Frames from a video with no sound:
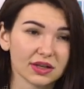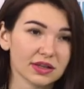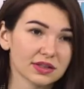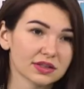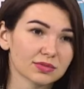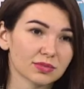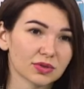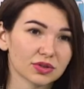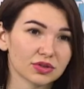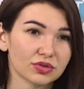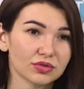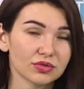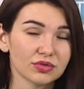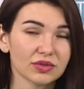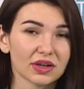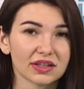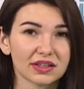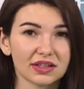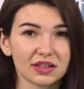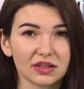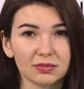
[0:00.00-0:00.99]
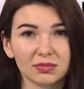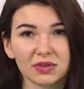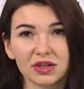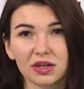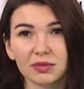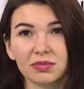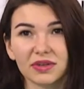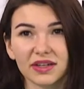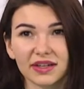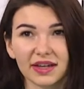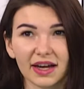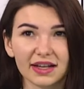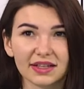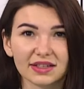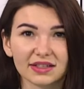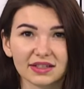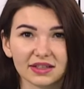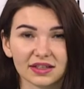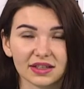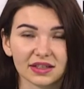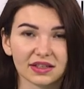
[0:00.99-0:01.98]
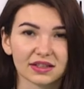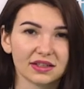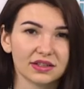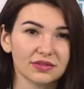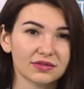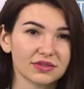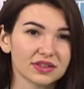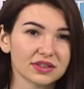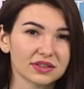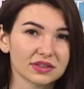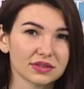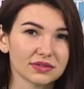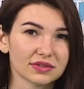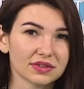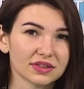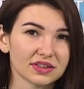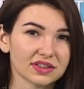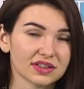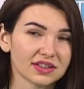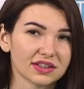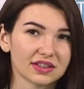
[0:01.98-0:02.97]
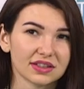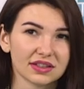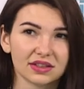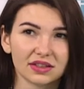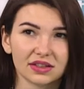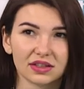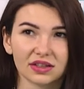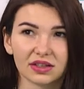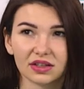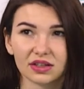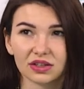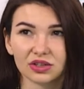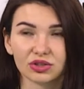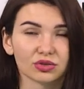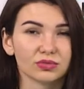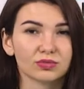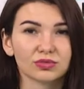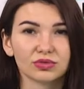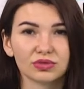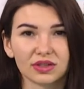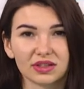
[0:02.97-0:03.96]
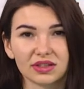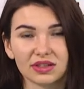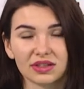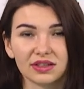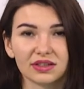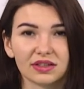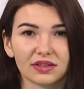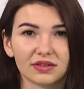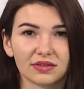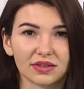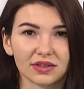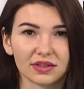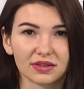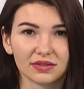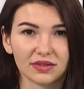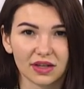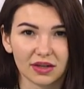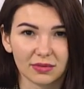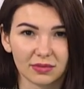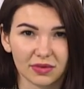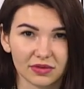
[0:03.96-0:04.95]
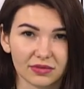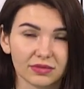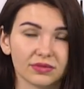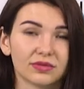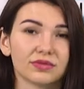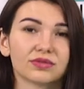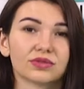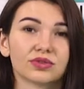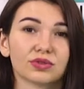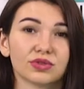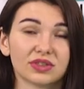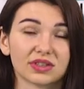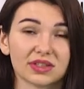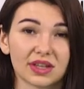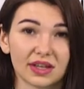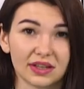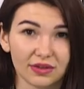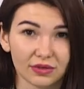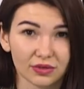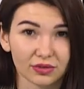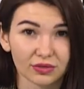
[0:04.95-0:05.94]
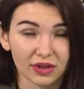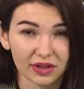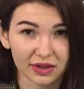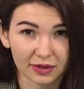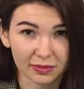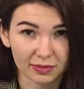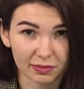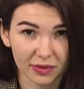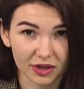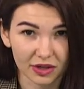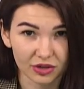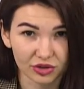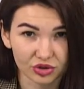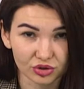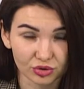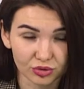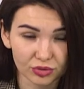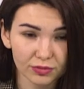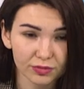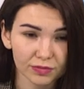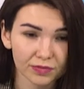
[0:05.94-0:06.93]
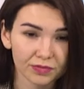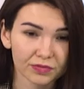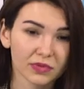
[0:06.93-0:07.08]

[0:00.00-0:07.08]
Смотрю, какие мероприятия, какие выставки, какие, что будет открыто в это время в той стране, куда я полечу.